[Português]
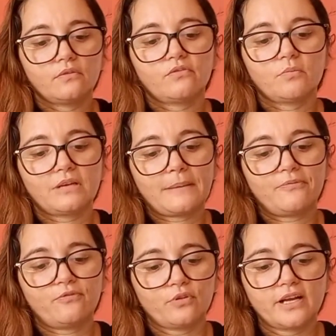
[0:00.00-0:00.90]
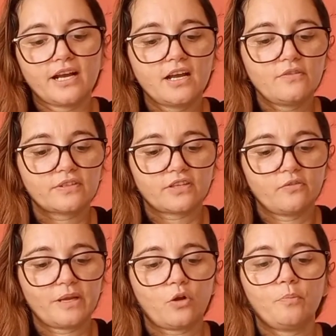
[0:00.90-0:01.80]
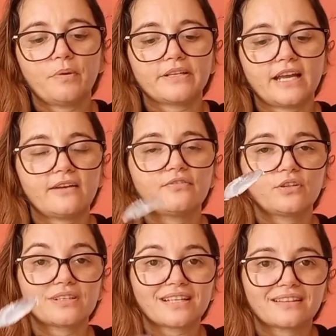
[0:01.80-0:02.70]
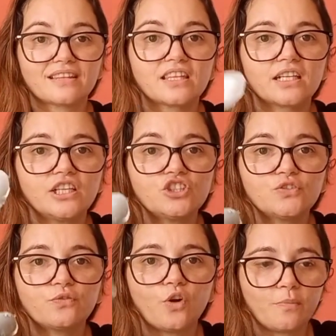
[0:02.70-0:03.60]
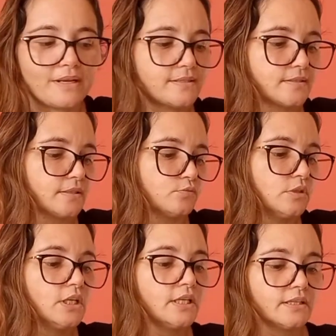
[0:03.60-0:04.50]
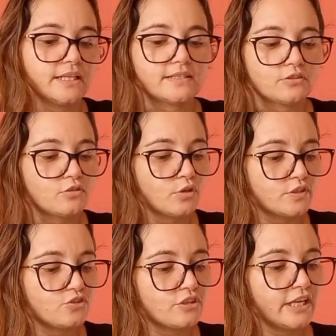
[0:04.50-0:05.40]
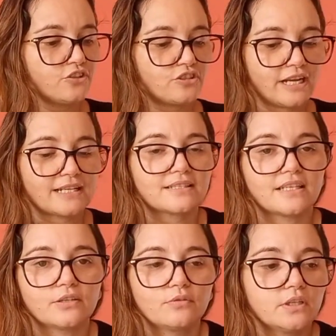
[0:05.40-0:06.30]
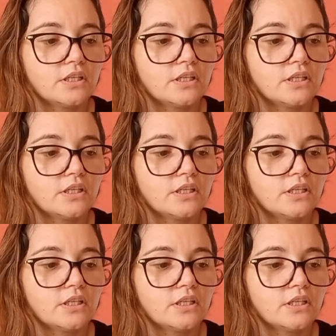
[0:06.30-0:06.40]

Vamos lá pro fogão e vocês vão me acompanhar vendo essa transformação desse doce de leite caseiro